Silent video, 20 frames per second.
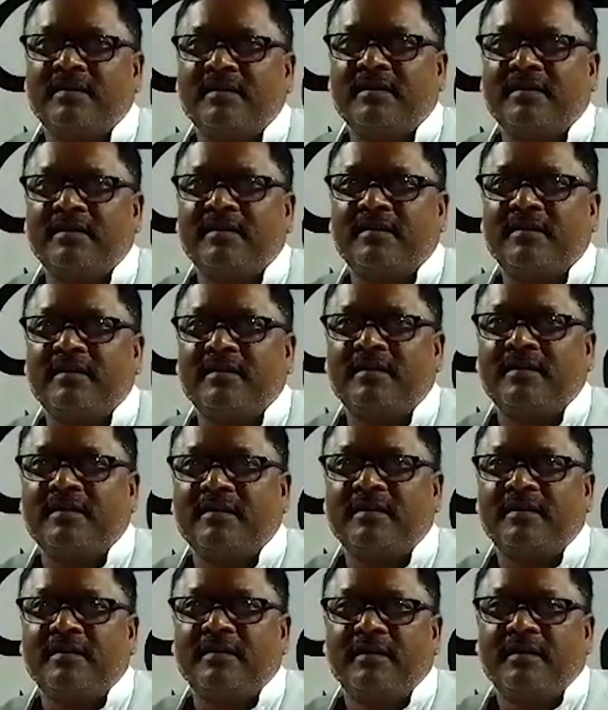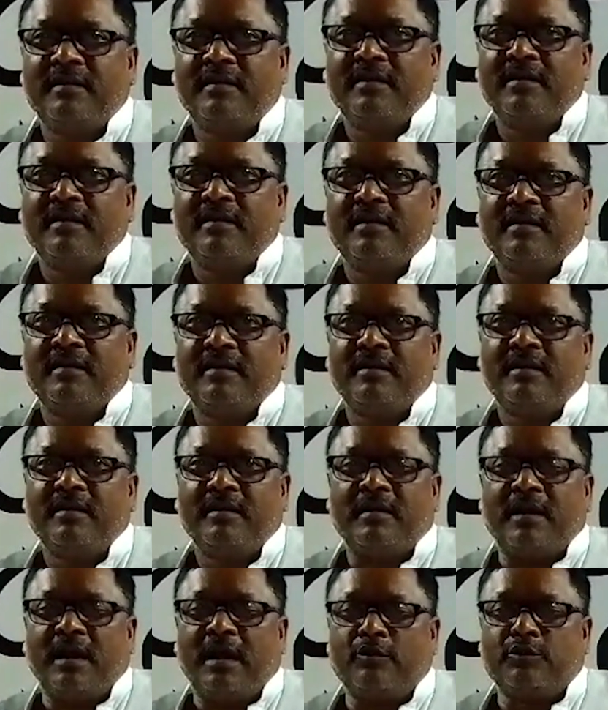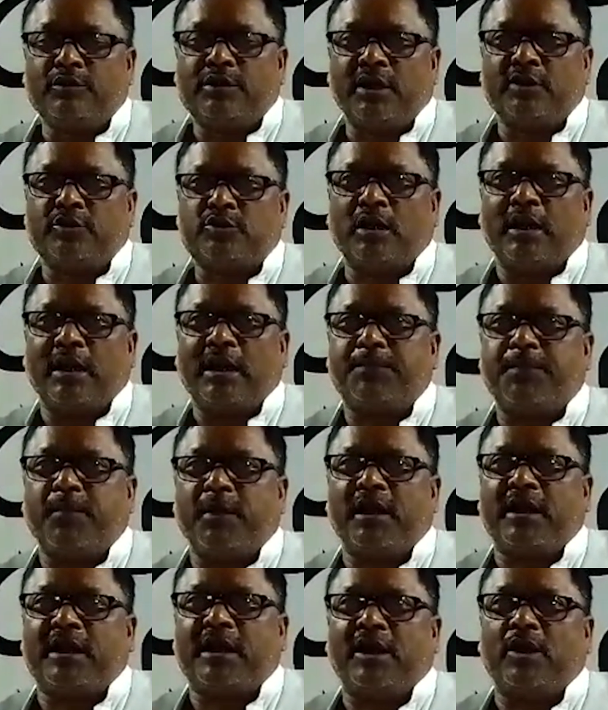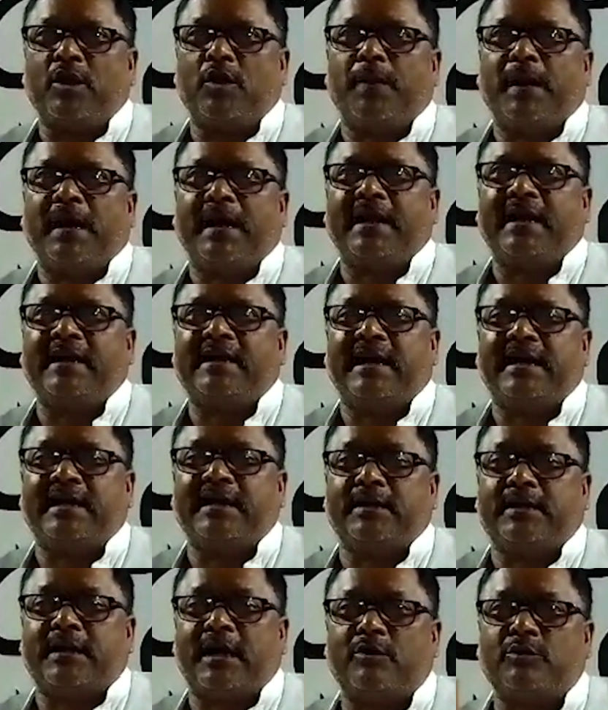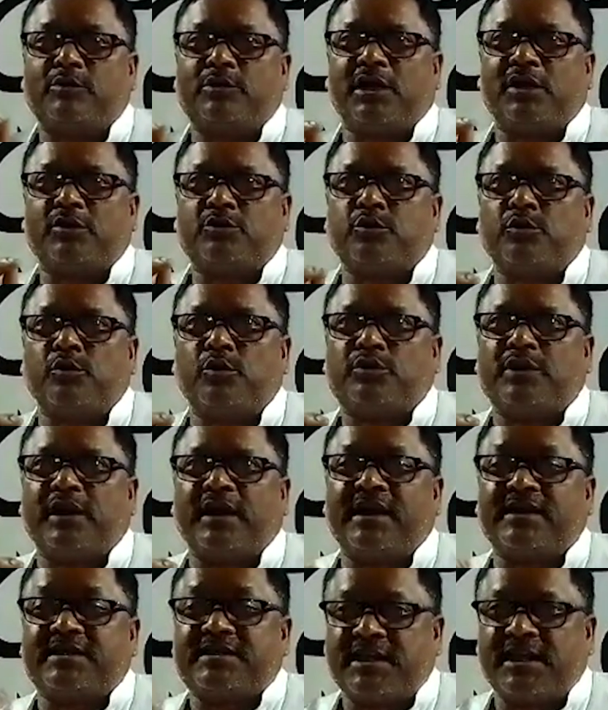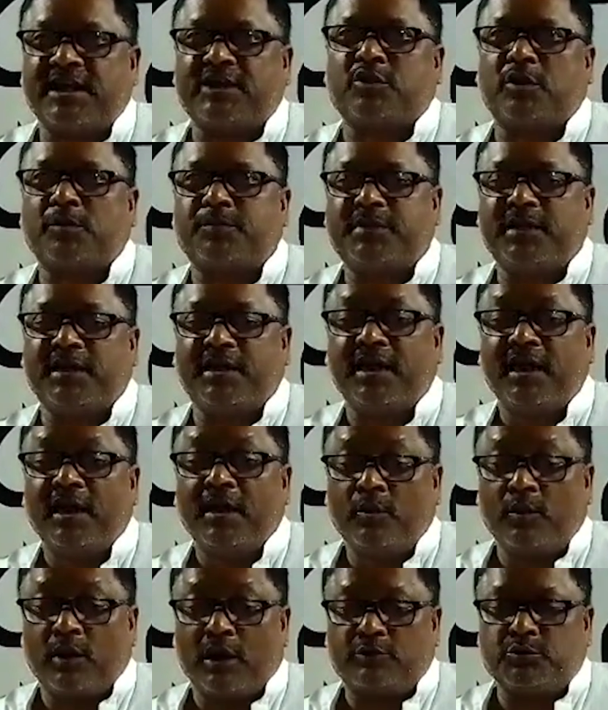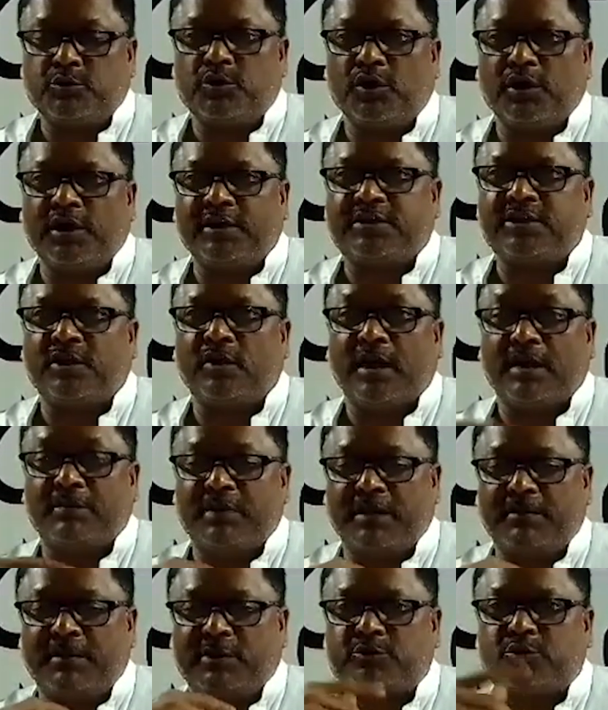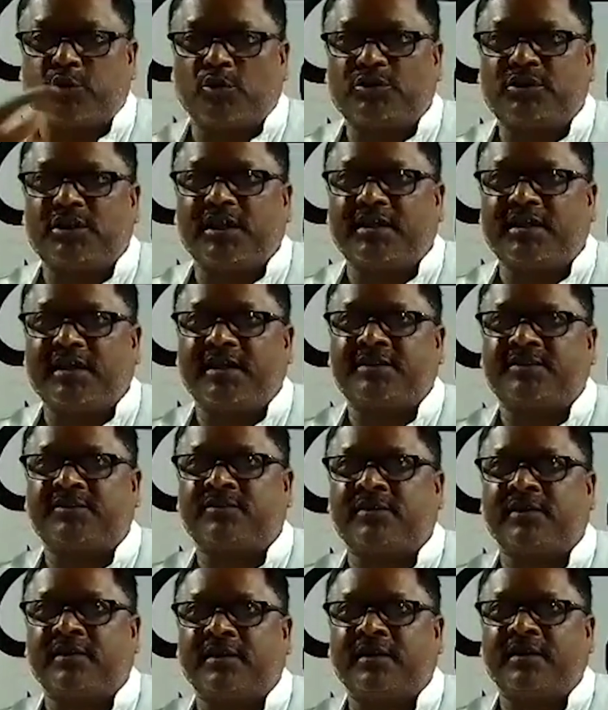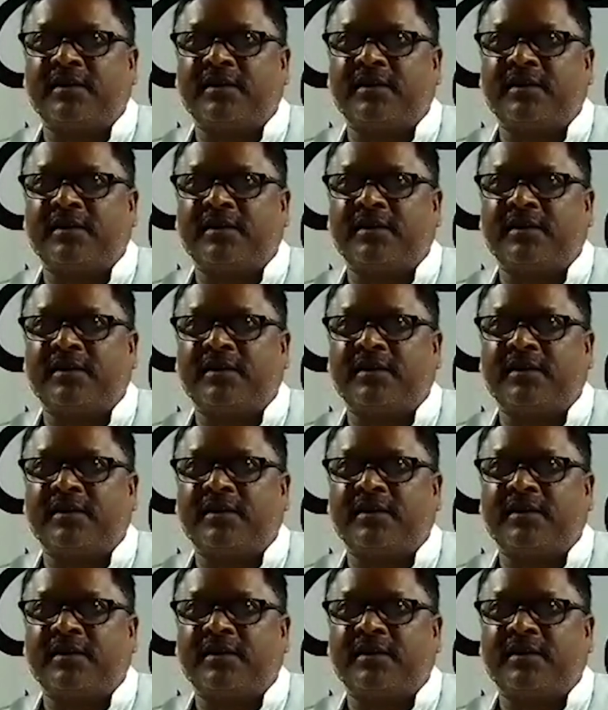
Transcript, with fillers: জন্য আমাদেরকে কাউন্টিং চলার পরে কেউ বাইরে যায়নি কাউন্টিং শুরু থেকে শেষ অবধি ওরা দুজনেই ছিল আমি আমার চোখ দিয়ে দেখেছি ওদেরকে